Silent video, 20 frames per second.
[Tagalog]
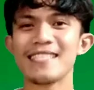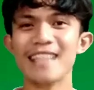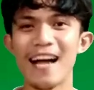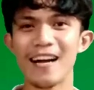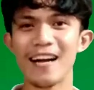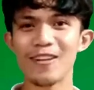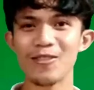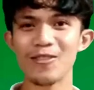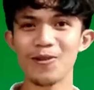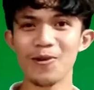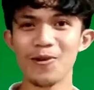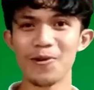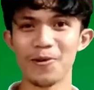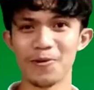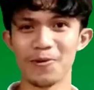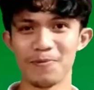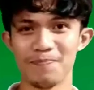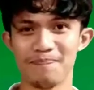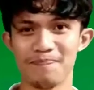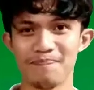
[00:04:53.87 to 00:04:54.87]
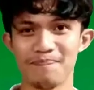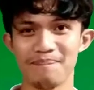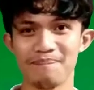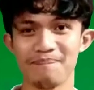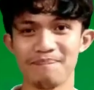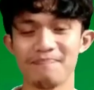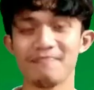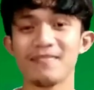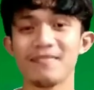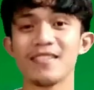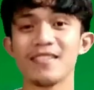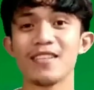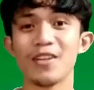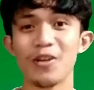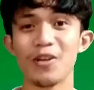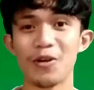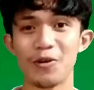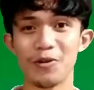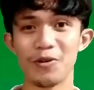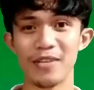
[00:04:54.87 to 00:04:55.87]
Sakto!
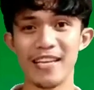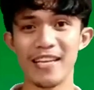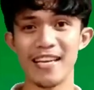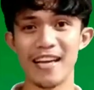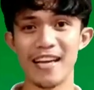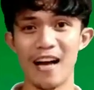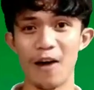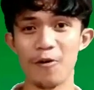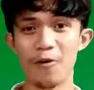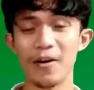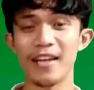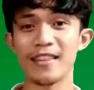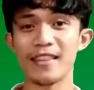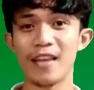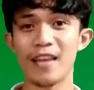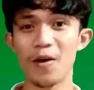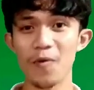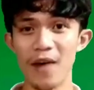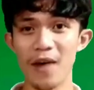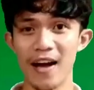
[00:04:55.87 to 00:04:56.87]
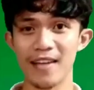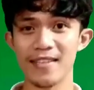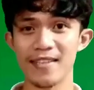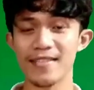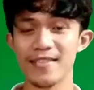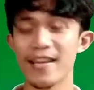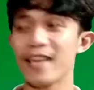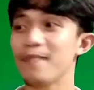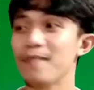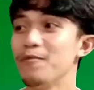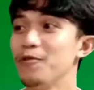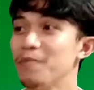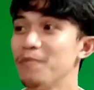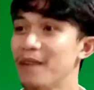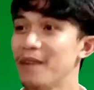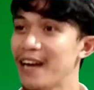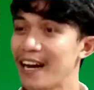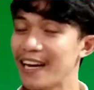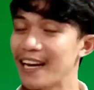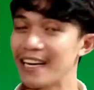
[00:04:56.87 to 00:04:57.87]
Kung ikaw katawan sa
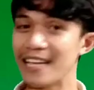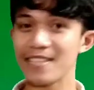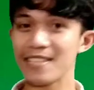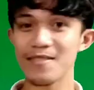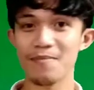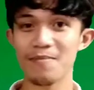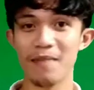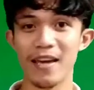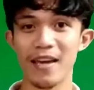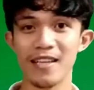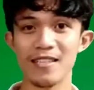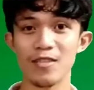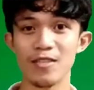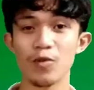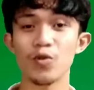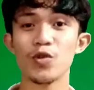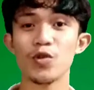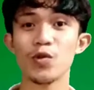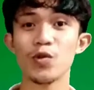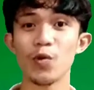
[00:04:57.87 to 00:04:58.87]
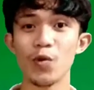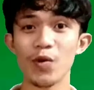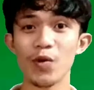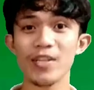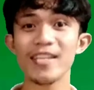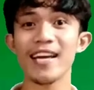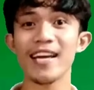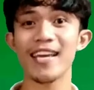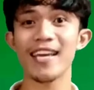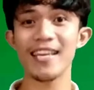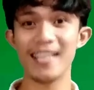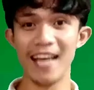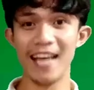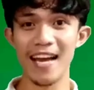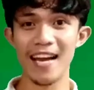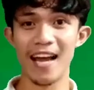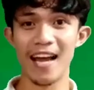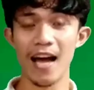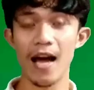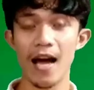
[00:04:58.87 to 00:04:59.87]
imong mga classmates o suod nga
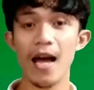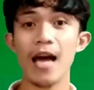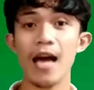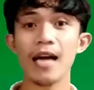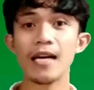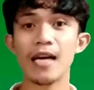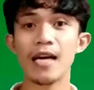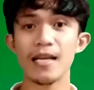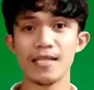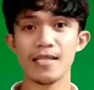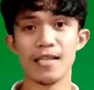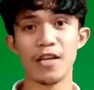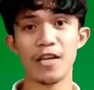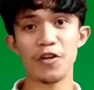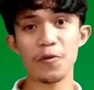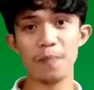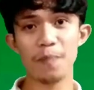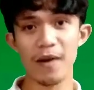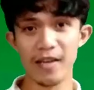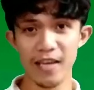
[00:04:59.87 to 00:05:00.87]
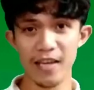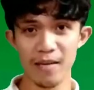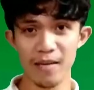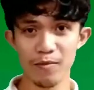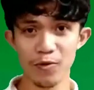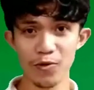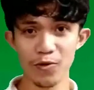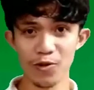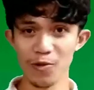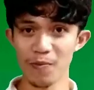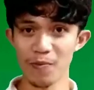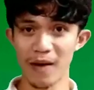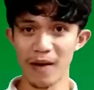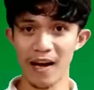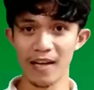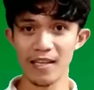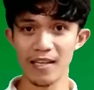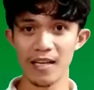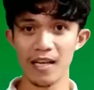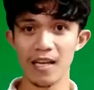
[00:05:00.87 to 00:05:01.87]
higala kay sayo ang imong
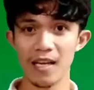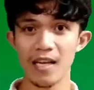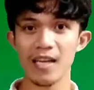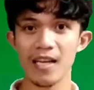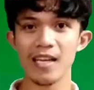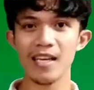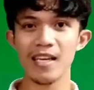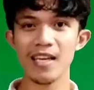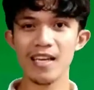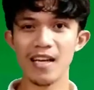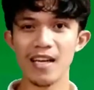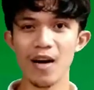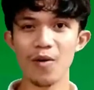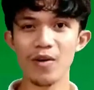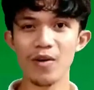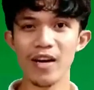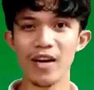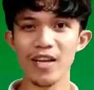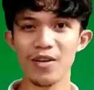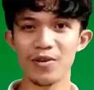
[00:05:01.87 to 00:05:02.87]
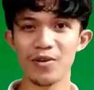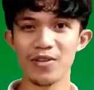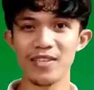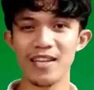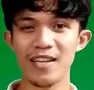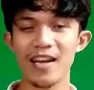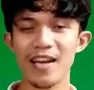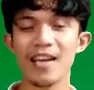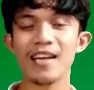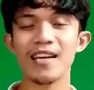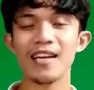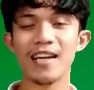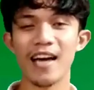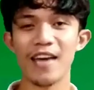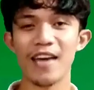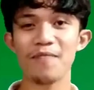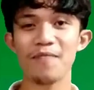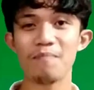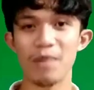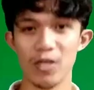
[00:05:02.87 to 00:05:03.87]
tubag, ikaw gayod
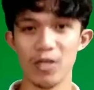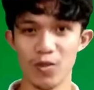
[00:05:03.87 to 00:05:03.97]
kay